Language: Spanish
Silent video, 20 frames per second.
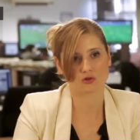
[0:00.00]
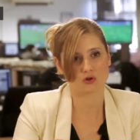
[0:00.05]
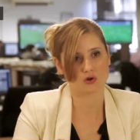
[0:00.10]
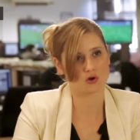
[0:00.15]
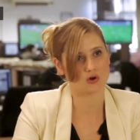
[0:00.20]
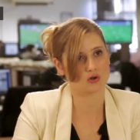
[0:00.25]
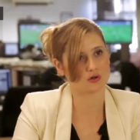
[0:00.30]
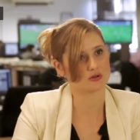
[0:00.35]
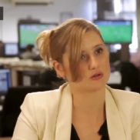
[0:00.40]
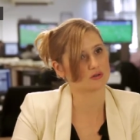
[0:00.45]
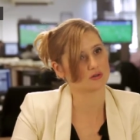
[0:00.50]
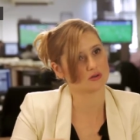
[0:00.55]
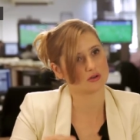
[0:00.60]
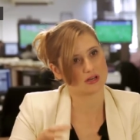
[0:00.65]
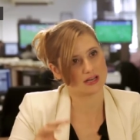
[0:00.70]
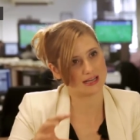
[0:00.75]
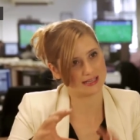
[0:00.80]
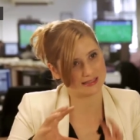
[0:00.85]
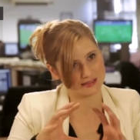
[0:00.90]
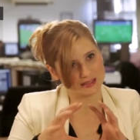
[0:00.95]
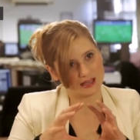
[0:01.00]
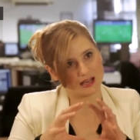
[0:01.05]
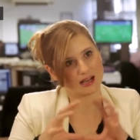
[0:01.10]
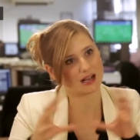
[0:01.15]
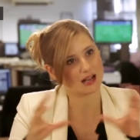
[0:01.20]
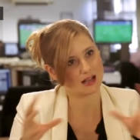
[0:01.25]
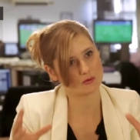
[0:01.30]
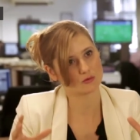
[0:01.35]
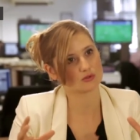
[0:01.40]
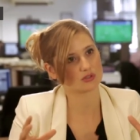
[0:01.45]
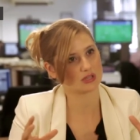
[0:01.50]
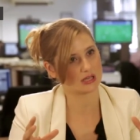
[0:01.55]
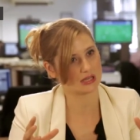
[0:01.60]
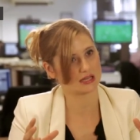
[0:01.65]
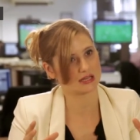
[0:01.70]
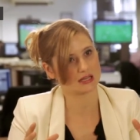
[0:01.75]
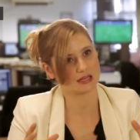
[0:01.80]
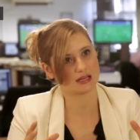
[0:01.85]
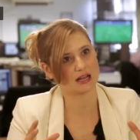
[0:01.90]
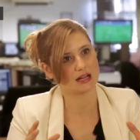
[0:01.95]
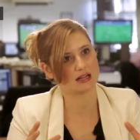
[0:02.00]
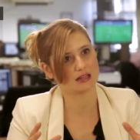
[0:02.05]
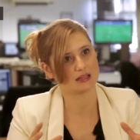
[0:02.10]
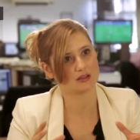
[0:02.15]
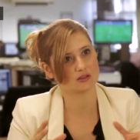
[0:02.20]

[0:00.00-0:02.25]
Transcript: con esa causa general,